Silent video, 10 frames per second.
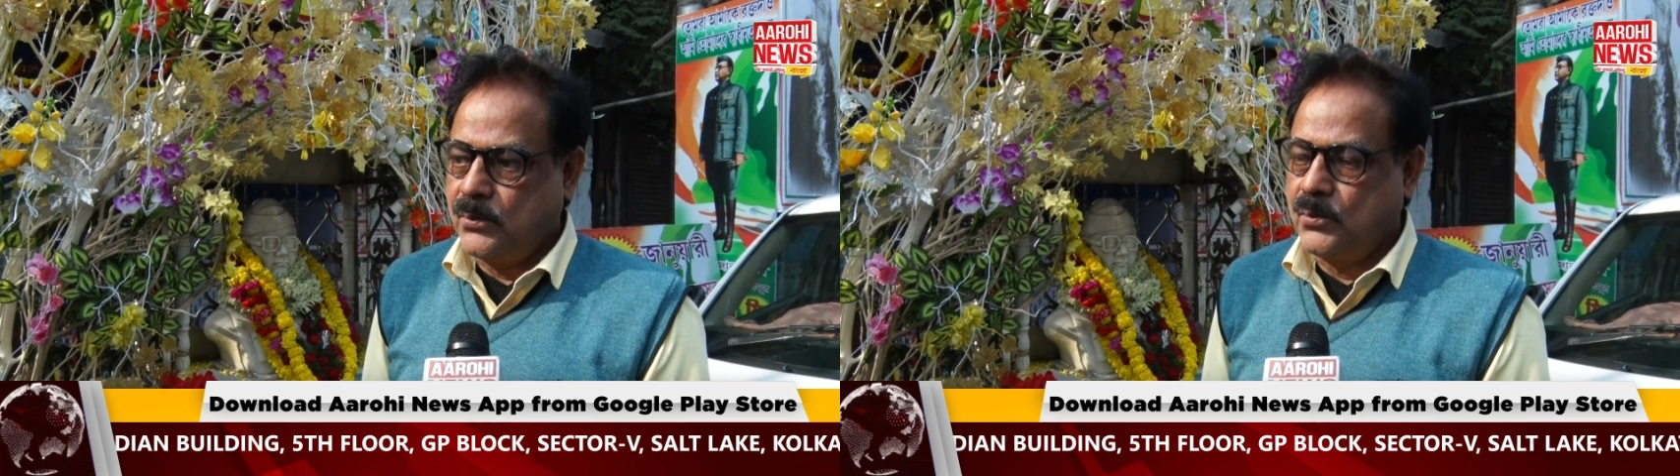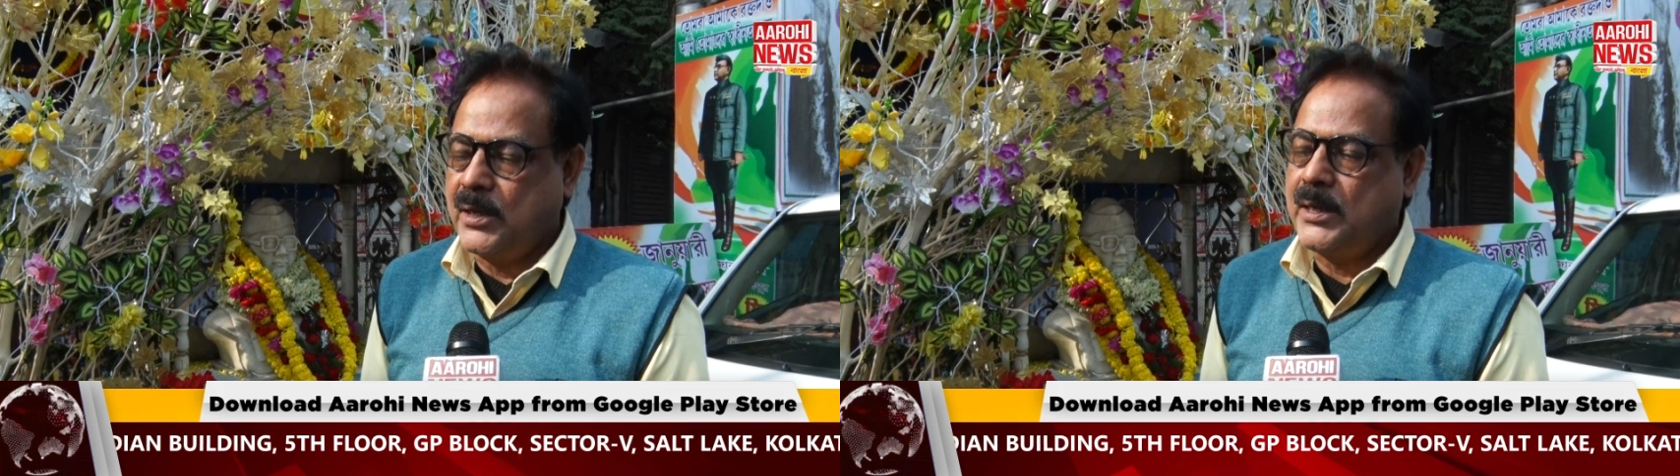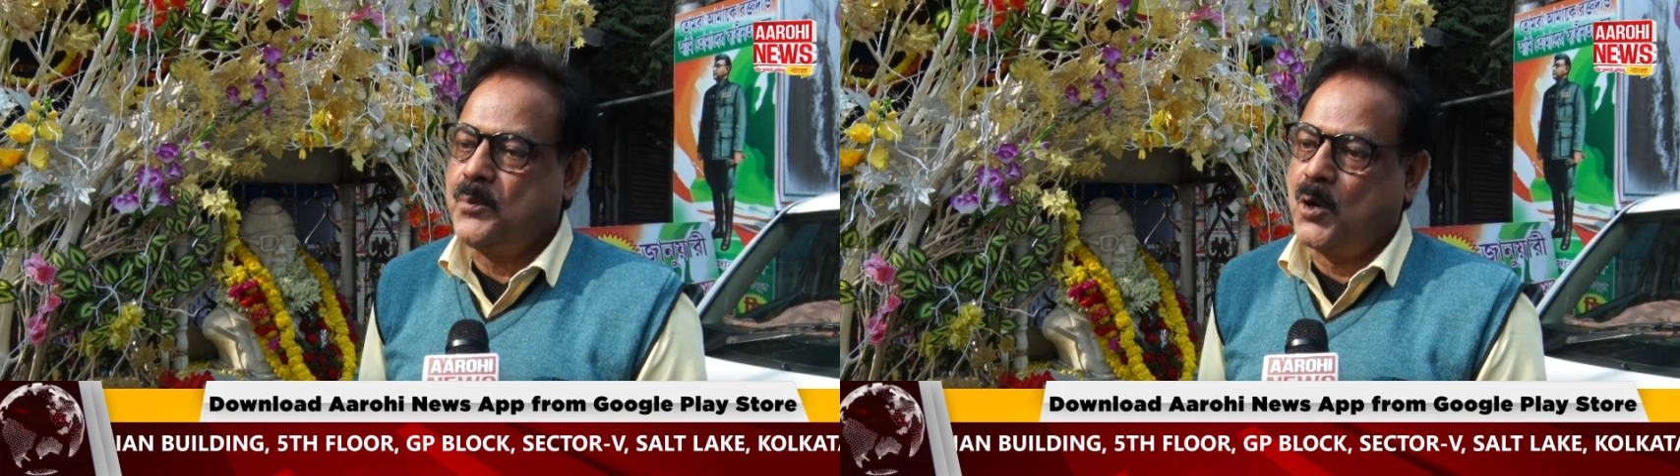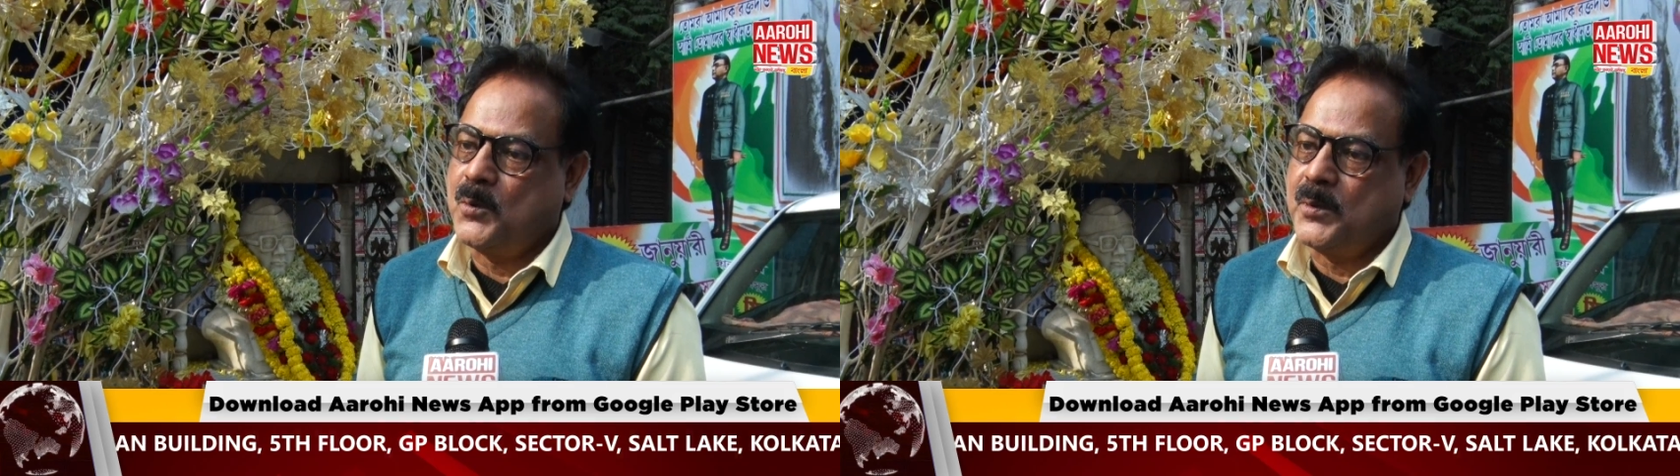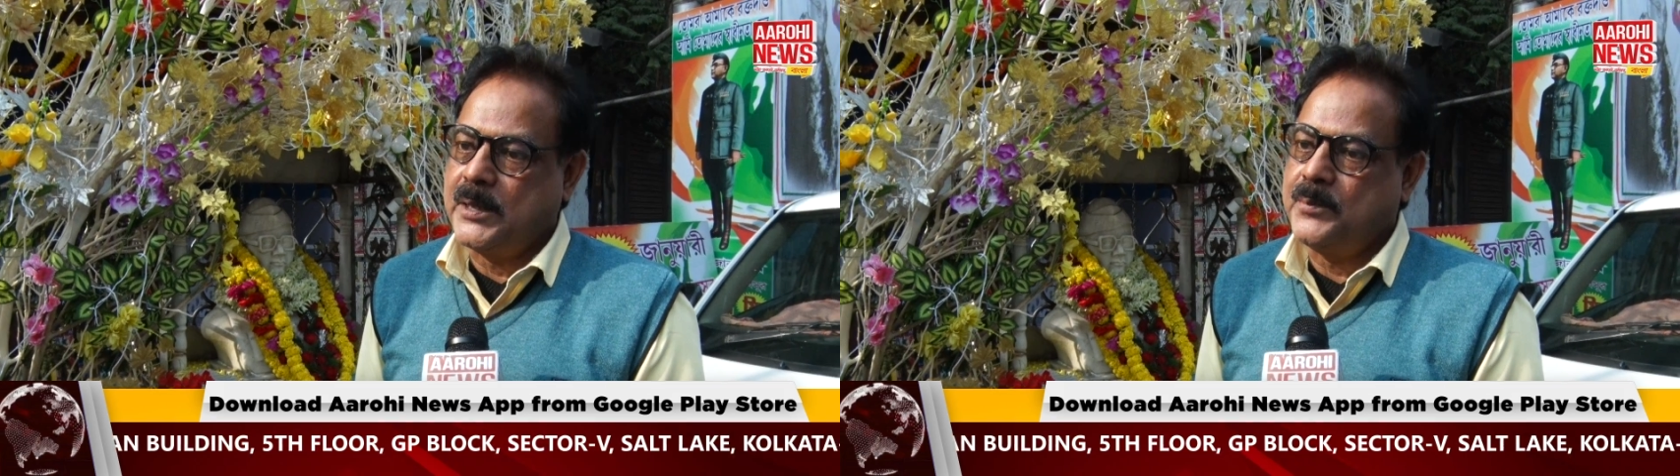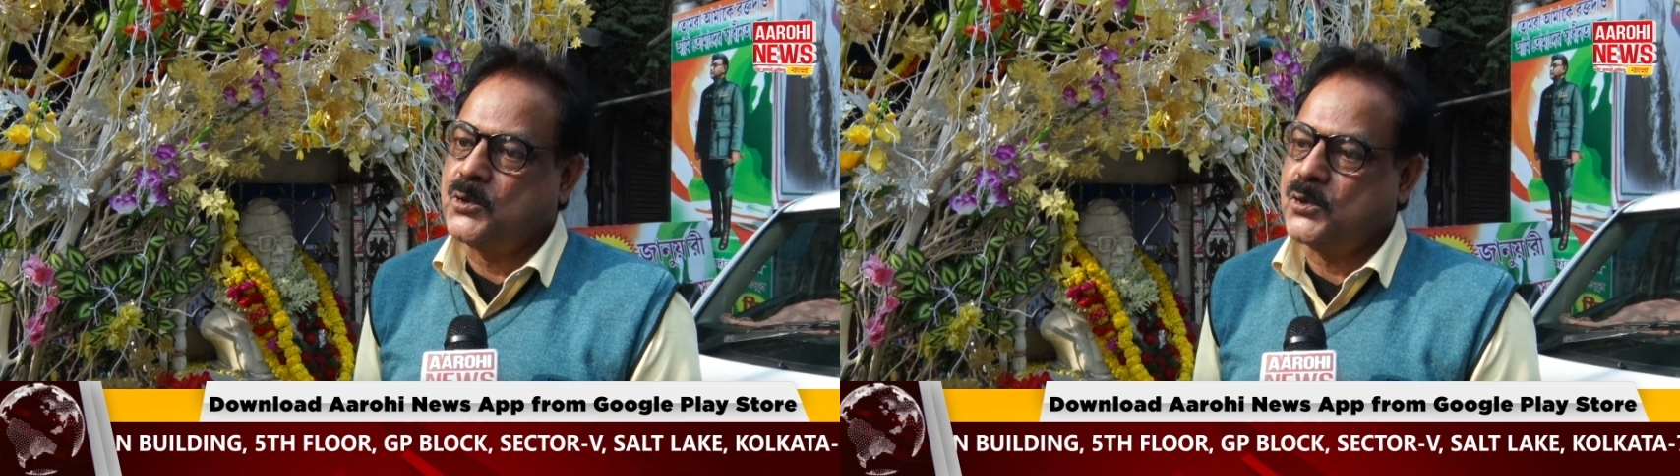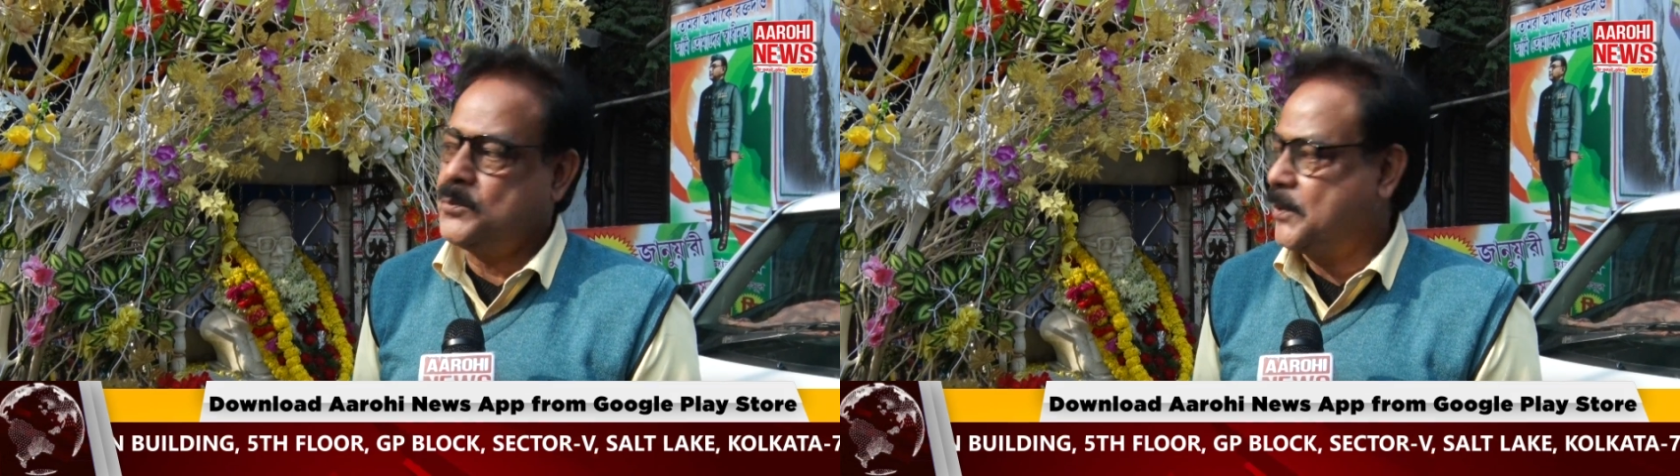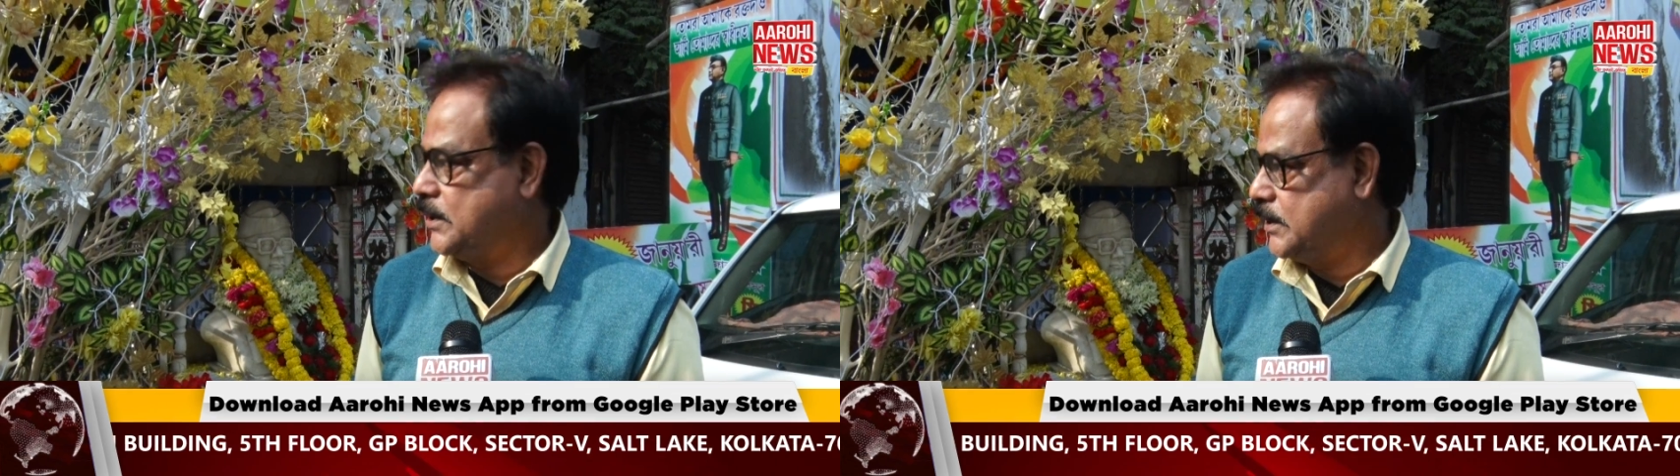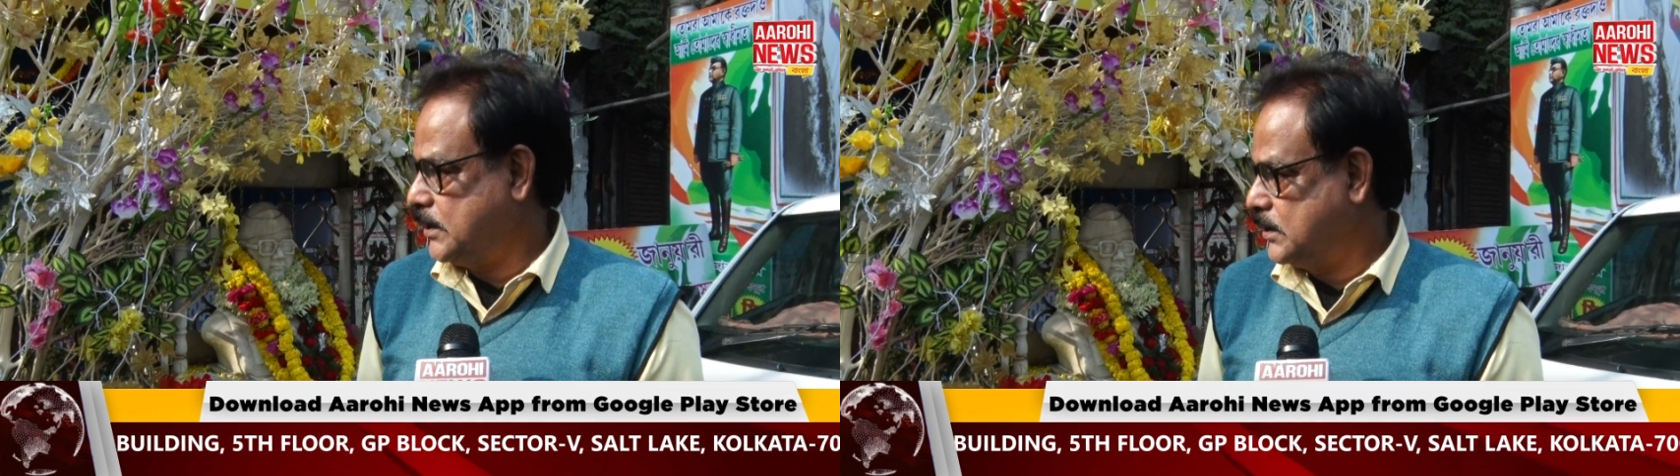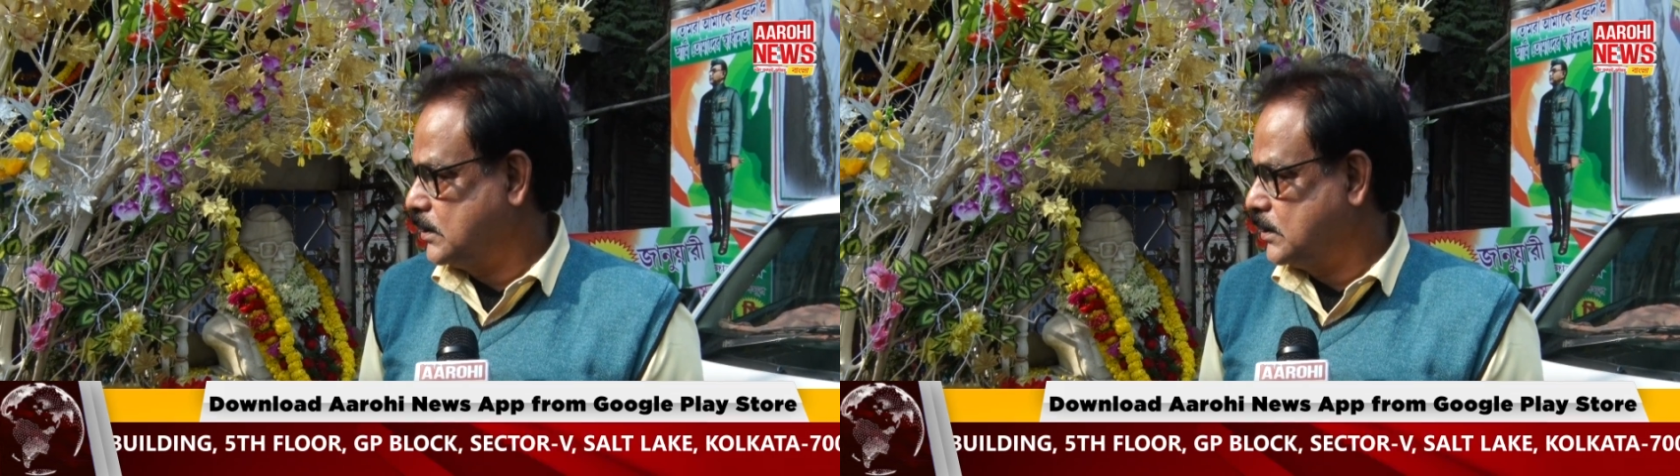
ওনাকে ভগবানের মতন মানতেন